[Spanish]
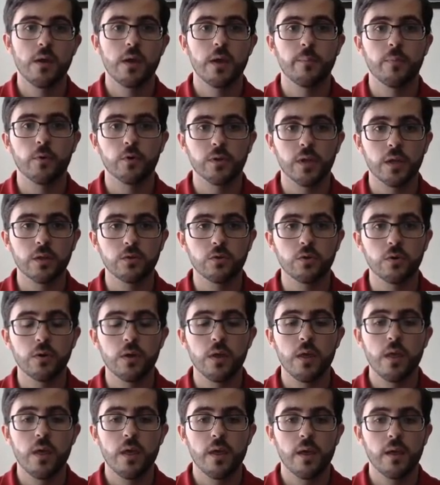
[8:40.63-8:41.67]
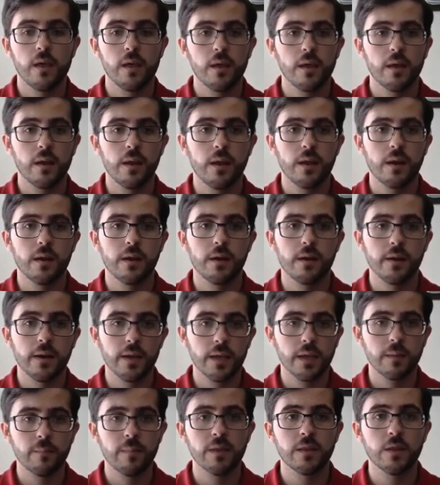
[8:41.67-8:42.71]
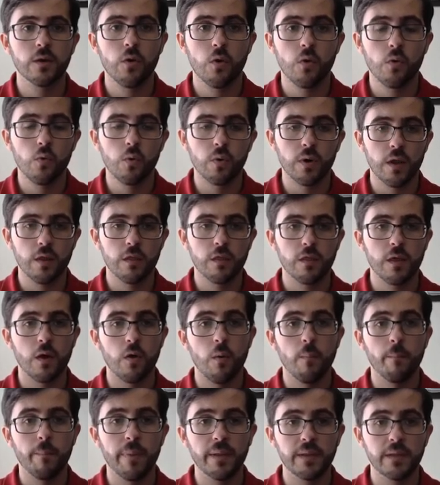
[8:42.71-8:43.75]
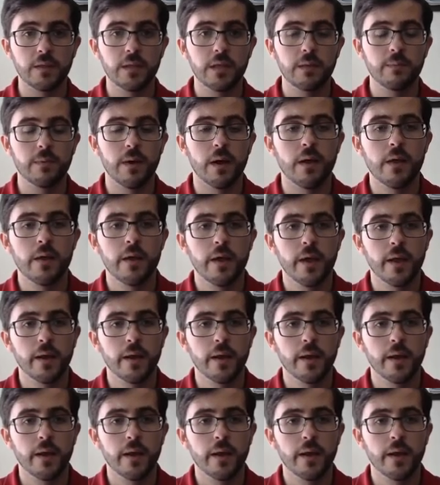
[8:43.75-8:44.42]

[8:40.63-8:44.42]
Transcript: y por tanto el régimen de concurrencia competitiva